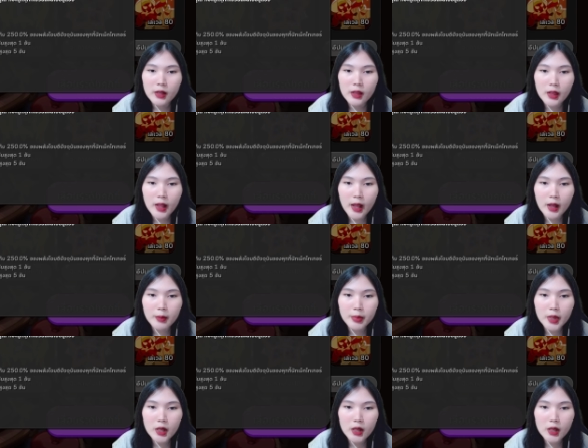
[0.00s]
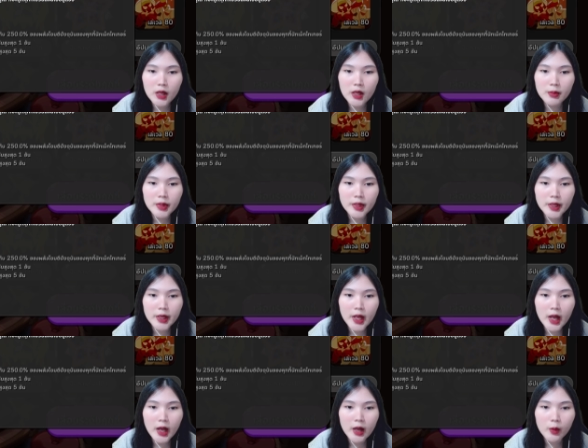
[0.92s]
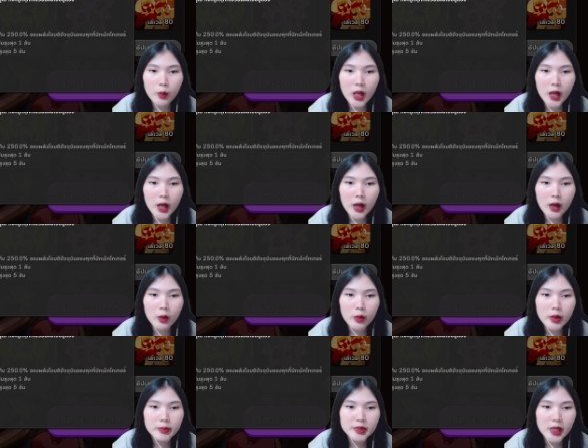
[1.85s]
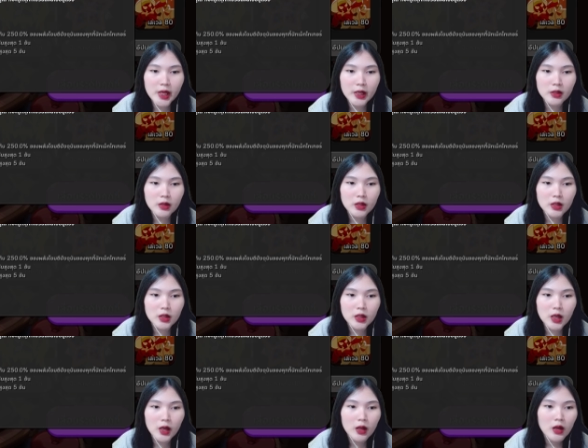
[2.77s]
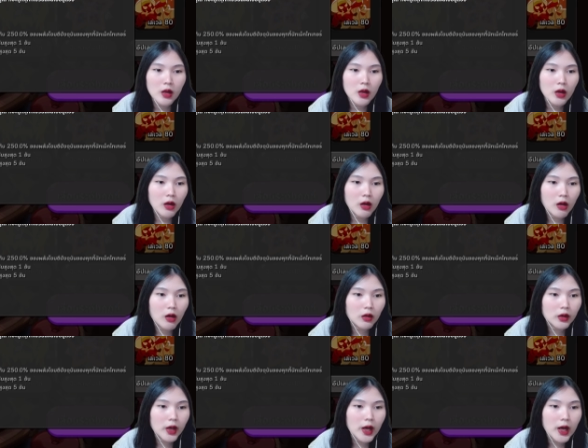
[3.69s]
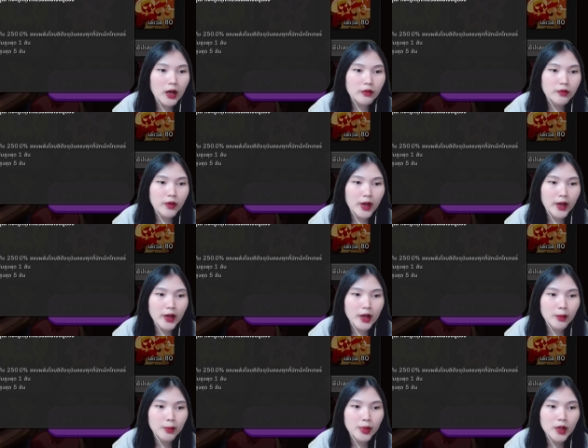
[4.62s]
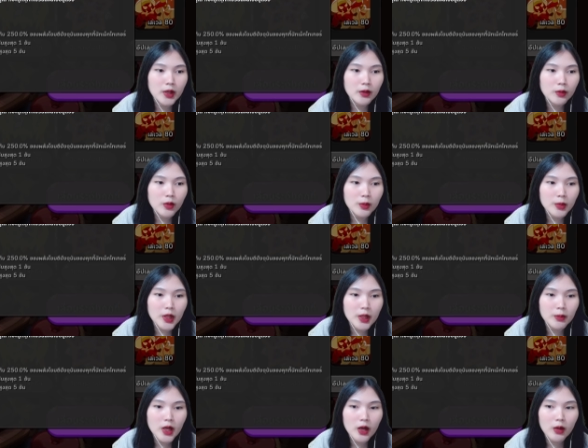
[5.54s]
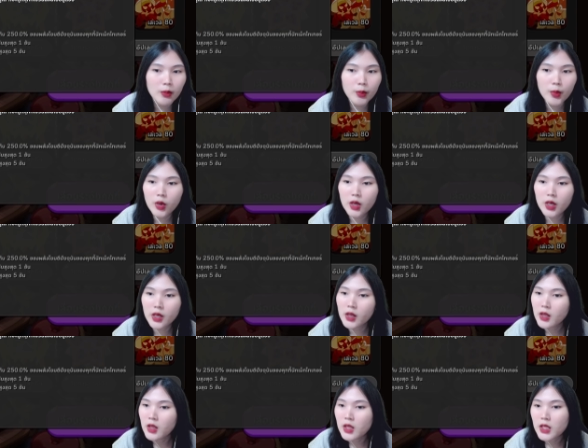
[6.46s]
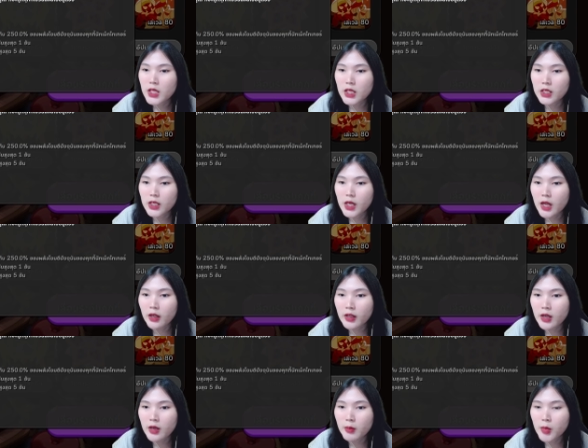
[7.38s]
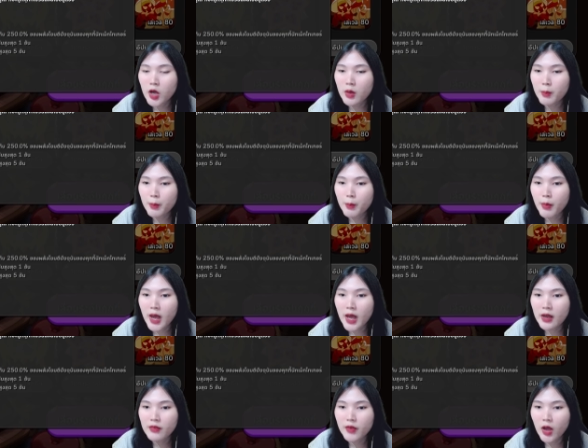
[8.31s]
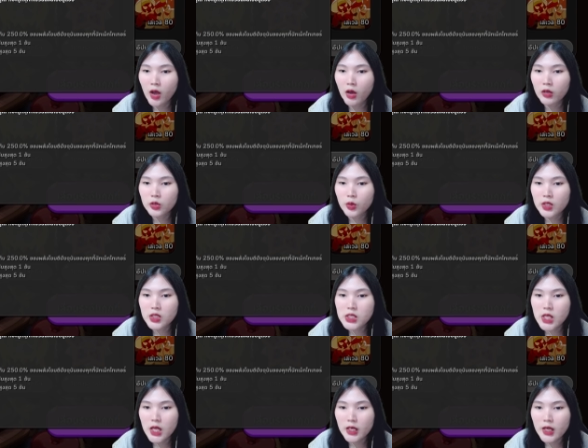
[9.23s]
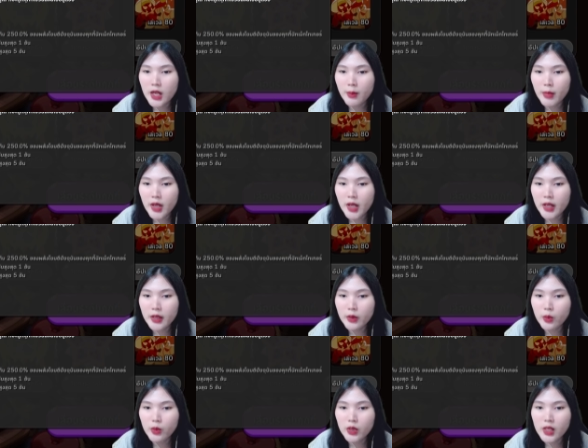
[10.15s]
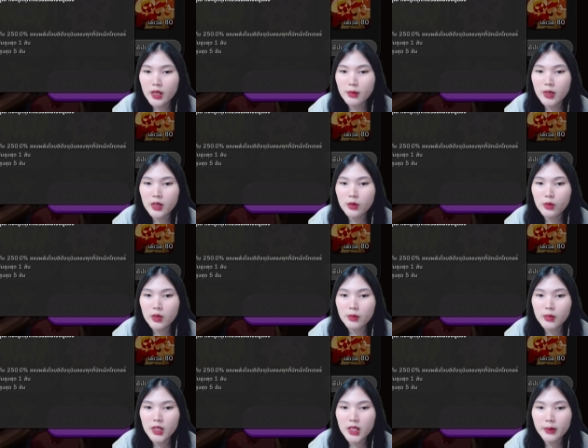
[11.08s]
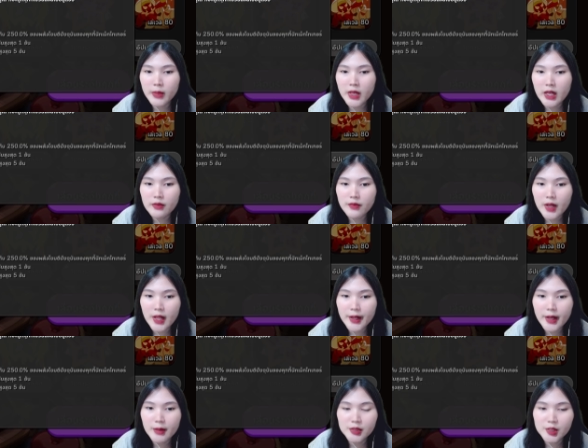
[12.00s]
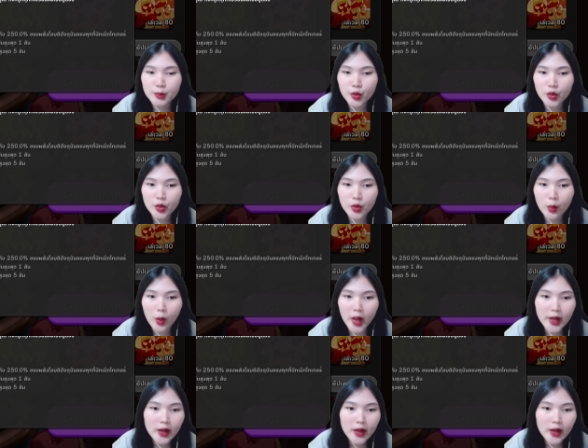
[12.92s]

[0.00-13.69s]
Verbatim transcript: และเพิ่มระยะเวลาความเสียหายต่อเนื่องของธาตุไฟให้กับเพื่อนร่วมทีมทั้งหมดอีกทั้งยังมอบบัฟออกตัวชักนำให้คุกกี้เพื่อนร่วมทีมธาตุไฟกับสมุนด้วย